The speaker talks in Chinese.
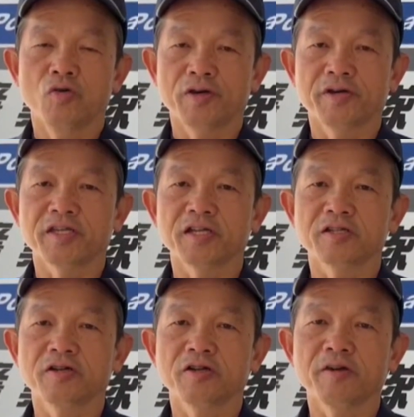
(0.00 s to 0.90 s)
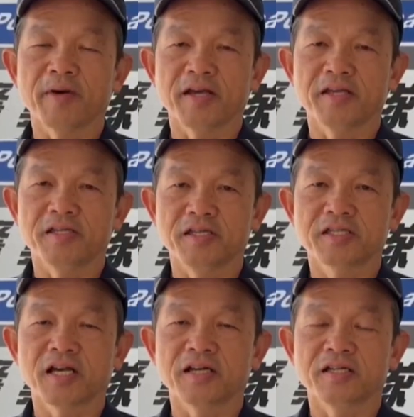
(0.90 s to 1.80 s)
违规停车六百元以
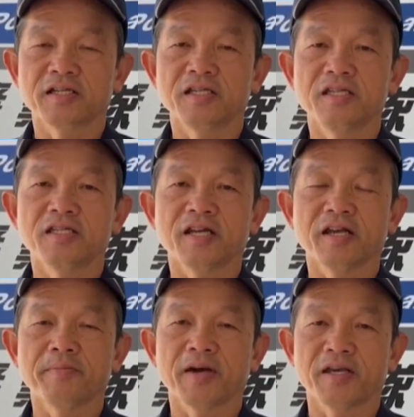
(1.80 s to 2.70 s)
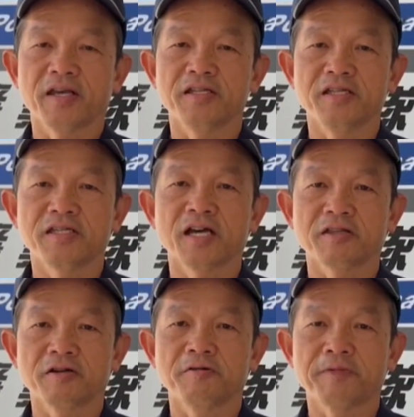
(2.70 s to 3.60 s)
上一千两百元以下
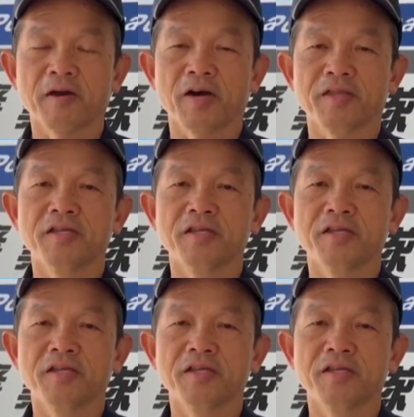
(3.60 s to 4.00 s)
的罚款。